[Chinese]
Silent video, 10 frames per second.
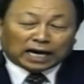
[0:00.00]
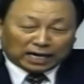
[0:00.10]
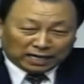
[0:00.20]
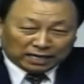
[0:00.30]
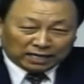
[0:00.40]

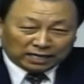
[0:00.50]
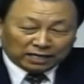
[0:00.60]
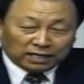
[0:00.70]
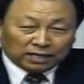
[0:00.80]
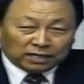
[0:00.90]
照你的
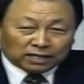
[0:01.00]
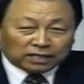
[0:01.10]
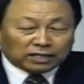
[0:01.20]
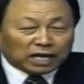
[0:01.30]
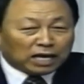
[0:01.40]
信心，
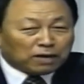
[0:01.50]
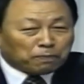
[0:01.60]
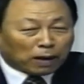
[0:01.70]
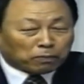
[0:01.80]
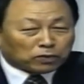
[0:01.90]
给你
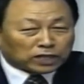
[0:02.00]
成全